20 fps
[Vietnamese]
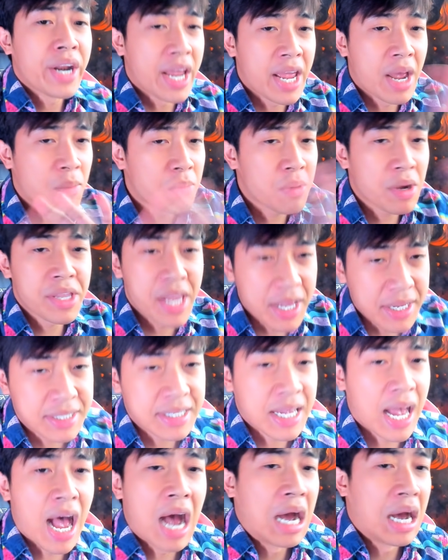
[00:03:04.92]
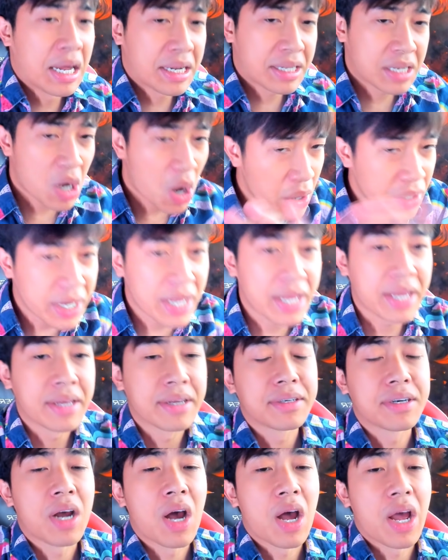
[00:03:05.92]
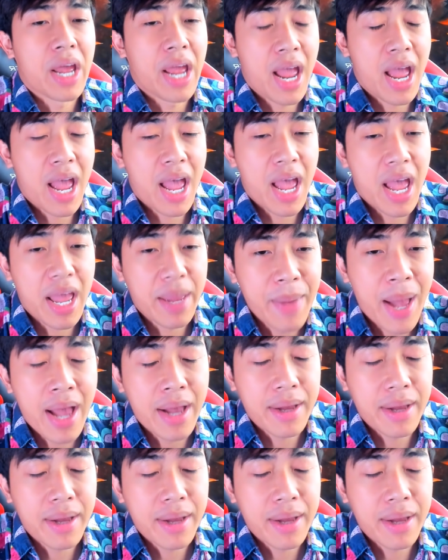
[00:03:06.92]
không có gì sợ hết, nói đi. Rồi 2, 3.